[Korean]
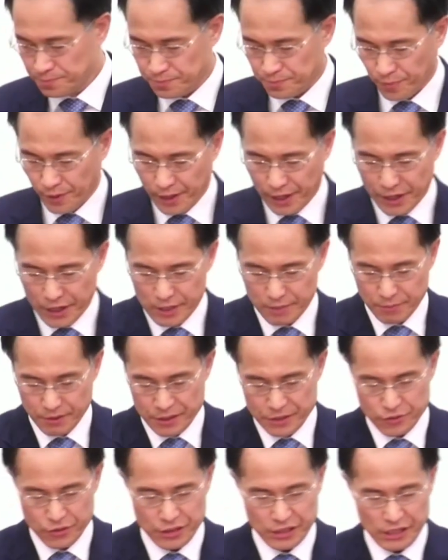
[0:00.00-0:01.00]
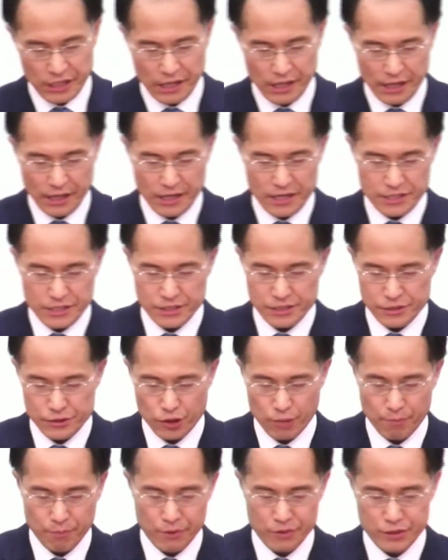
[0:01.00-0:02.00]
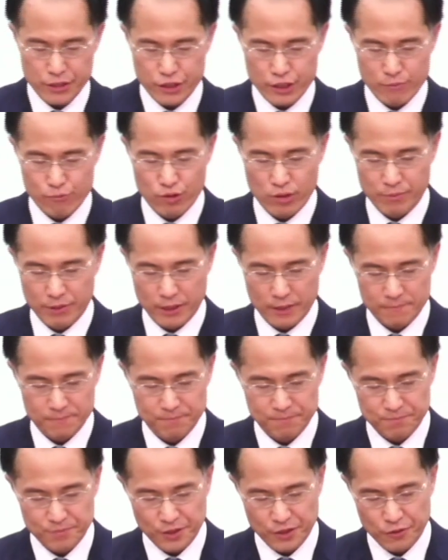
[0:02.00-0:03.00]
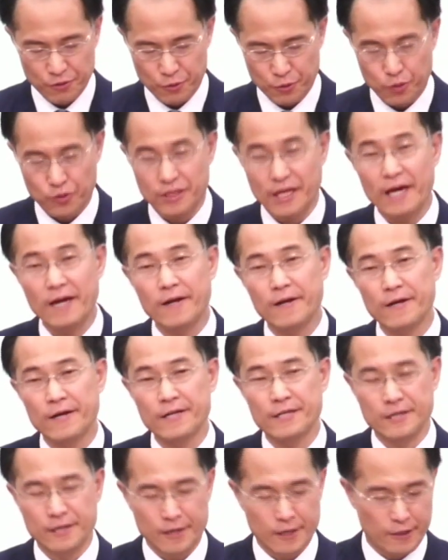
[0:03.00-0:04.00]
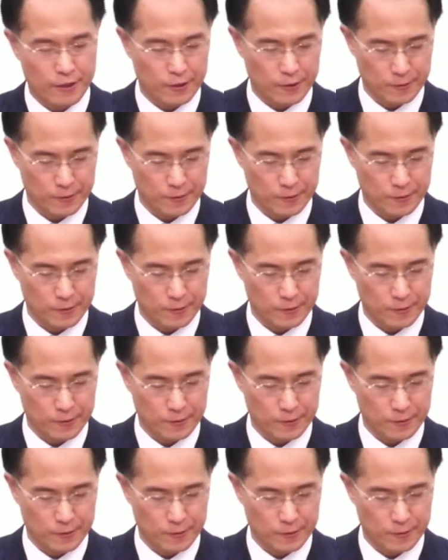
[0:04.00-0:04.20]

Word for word: 하나님께서 인간에게 하신 첫 번째 질문입니다. 그것도 타락한 인간에게.